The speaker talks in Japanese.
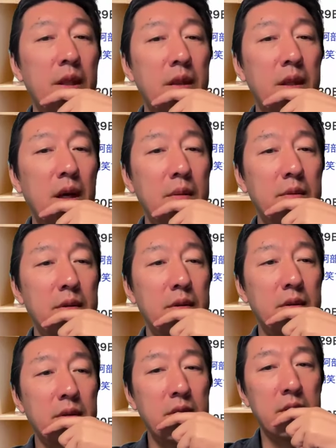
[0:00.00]
多
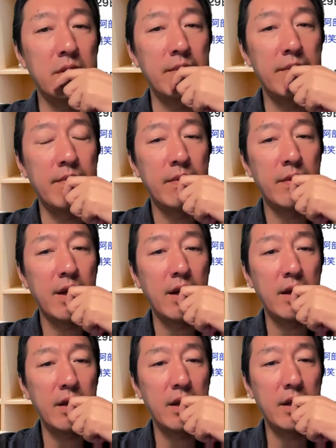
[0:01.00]
分、
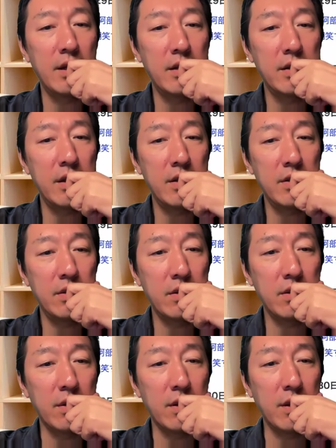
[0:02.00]
海外選
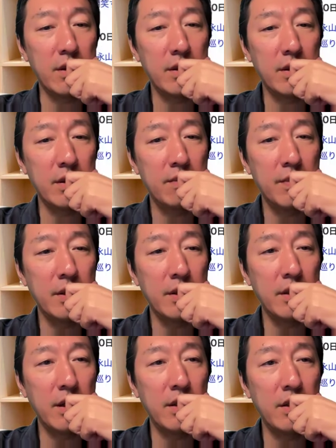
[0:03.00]
手とか審判
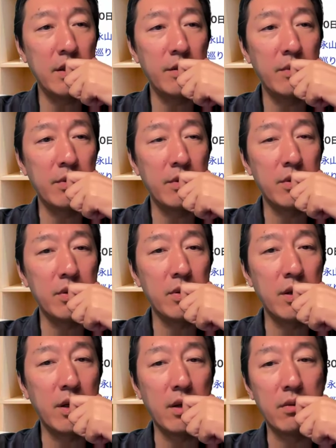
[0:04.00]
に対しても誹謗中
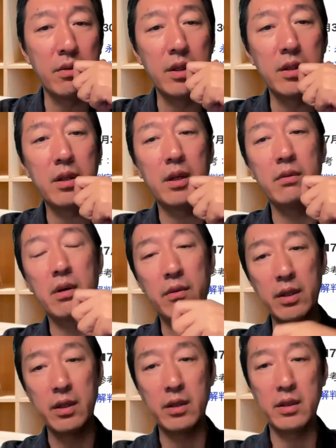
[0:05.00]
傷が結構出たのが
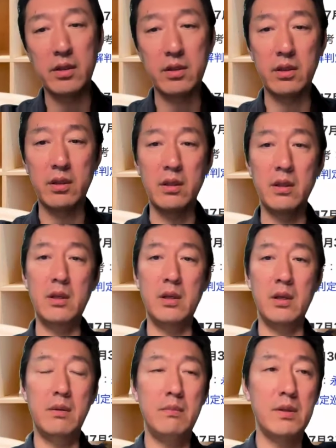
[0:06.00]
話題になっちゃったん
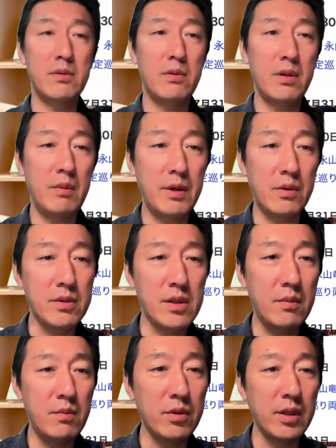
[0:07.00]
で、それでやっぱり国
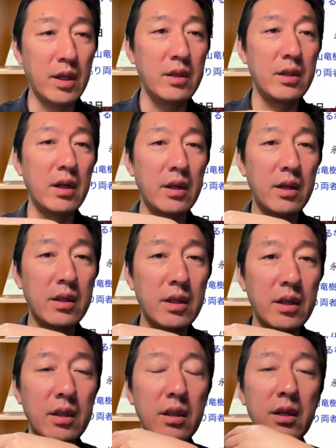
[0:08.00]
際問題になりかね
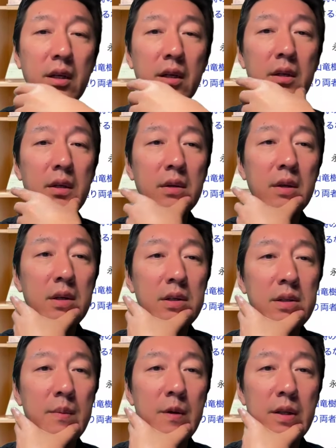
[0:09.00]
ないんで、
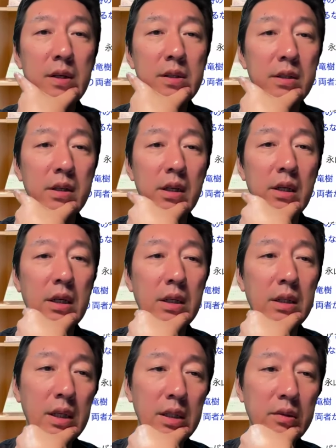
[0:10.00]
声明は出したんじゃない
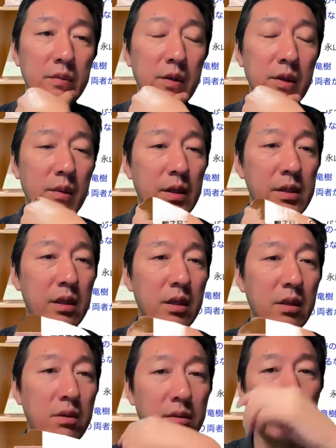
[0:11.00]
かなと思います
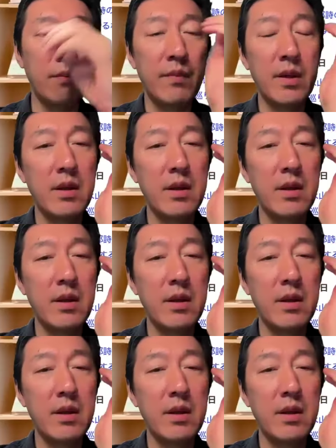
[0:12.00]
けど、